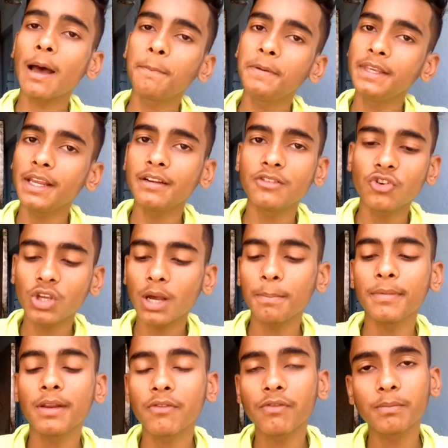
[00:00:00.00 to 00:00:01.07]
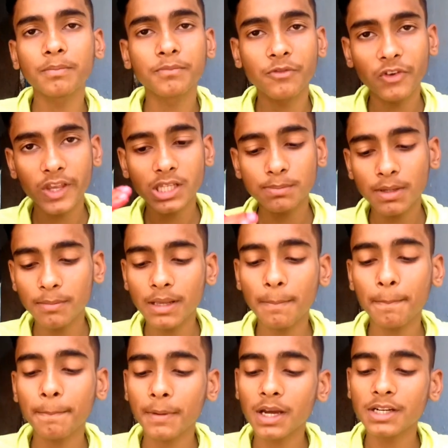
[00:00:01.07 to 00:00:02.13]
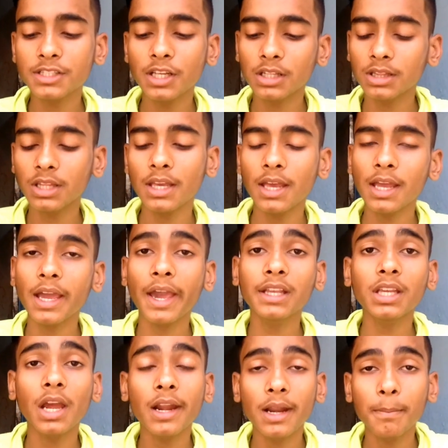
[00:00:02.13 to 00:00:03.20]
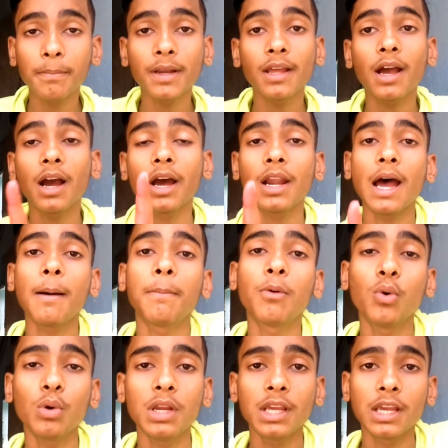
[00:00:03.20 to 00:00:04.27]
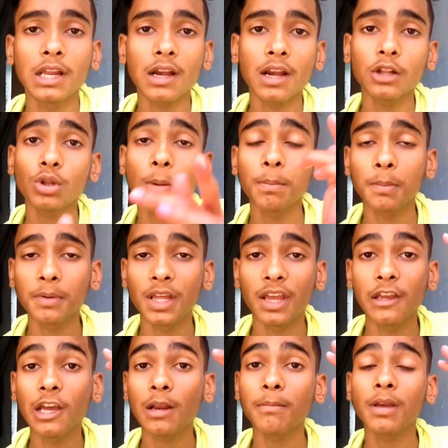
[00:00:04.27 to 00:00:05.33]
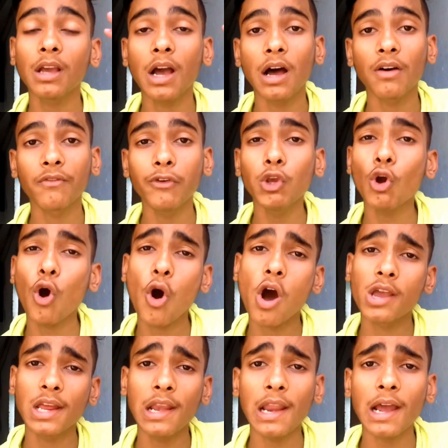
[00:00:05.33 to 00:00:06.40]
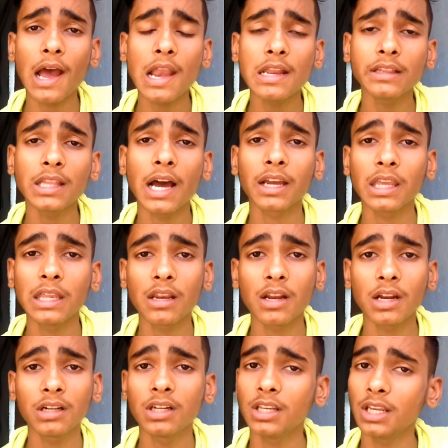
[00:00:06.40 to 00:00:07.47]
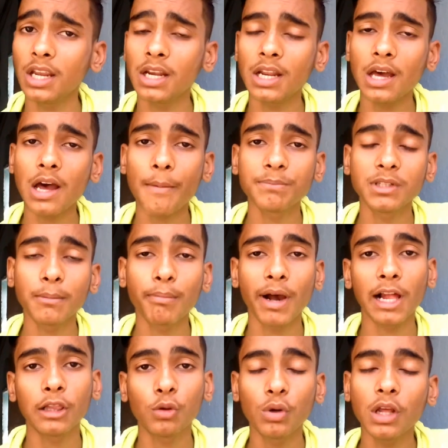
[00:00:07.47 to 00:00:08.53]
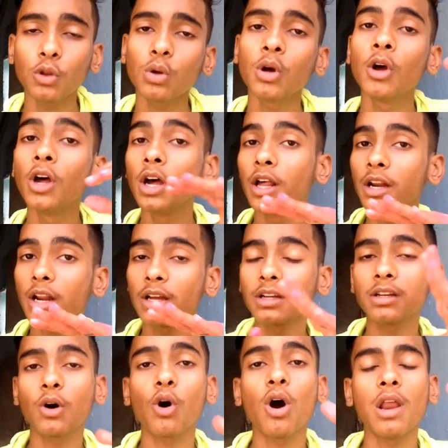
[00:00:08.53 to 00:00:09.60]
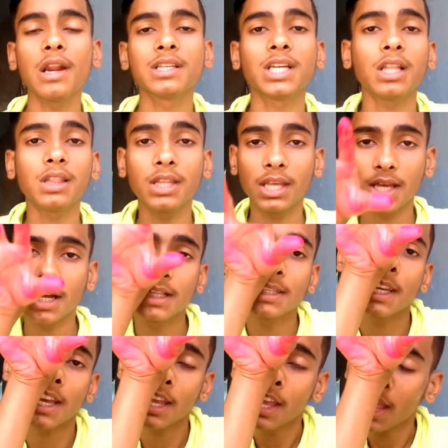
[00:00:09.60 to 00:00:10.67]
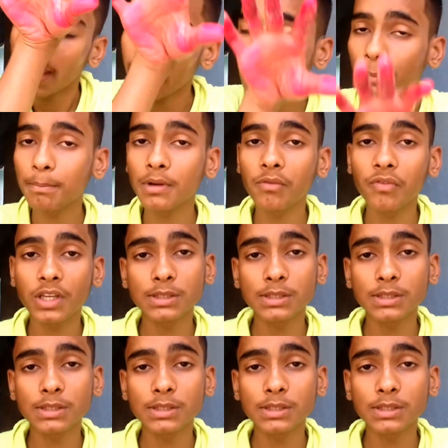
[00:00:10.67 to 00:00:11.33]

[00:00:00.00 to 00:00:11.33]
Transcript: आप ये ट्रिक अपने फेस पे भी आप कर सकते हैं गैज एंड अपने अगर आप होली खेल रहे हैं तो आप अपने हेयर में काफ़ी ऑयल लगा लें ताकि रंग ठीक ना आप जब बाल धुले तो रंग ऑयल के साथ निकल जाए एंड अपने